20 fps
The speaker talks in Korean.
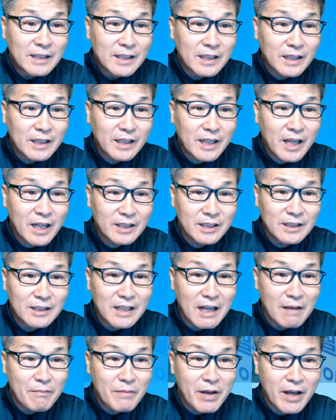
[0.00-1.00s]
티켓을
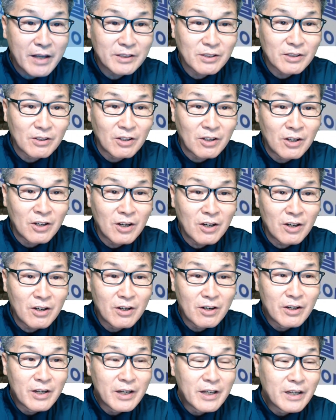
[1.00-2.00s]
예매해서
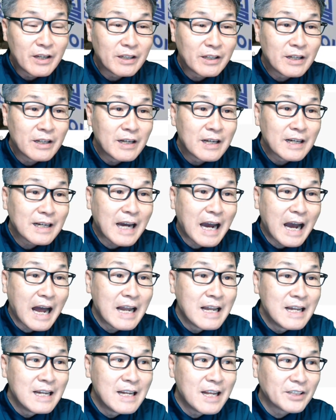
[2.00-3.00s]

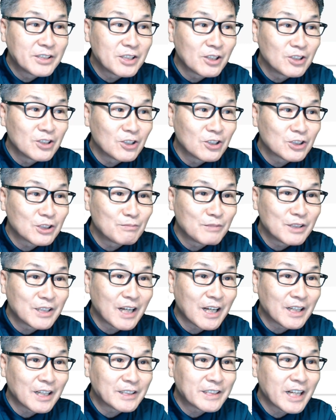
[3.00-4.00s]
갈
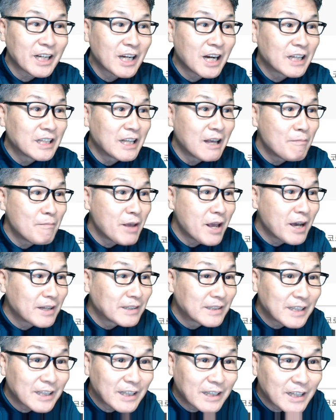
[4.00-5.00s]
예정이었습니다. 제가
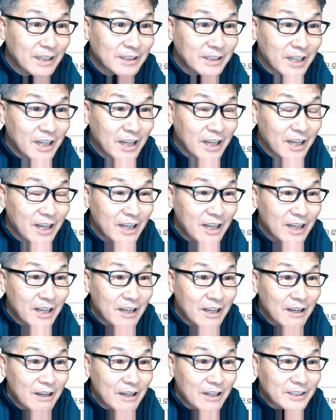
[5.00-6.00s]
예매한 티켓의
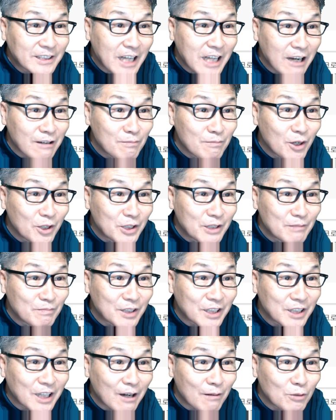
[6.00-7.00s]

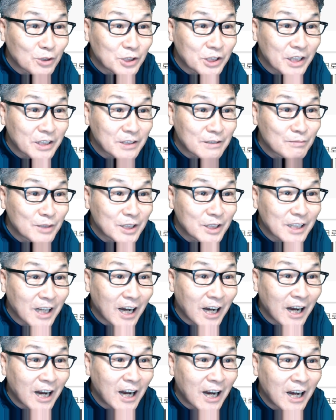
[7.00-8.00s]
장면입니다.
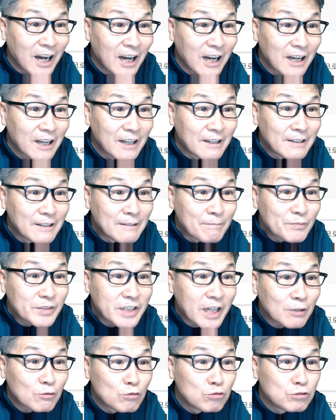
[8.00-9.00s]
보시겠습니다.
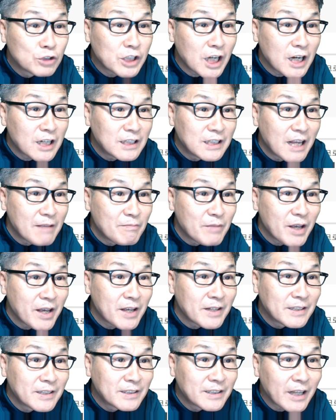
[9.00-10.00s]
자, 두 장을
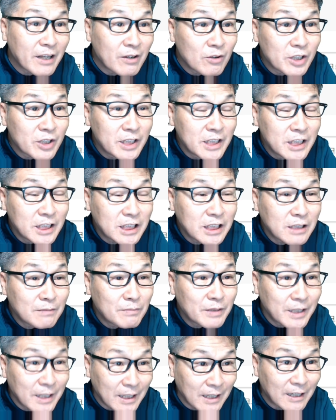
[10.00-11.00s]
예매했는데요.
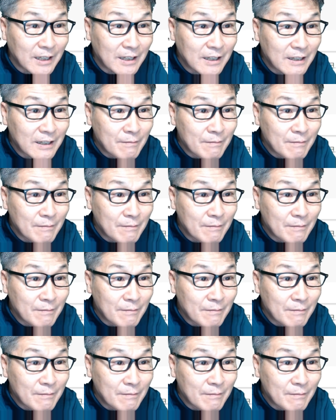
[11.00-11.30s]
21일.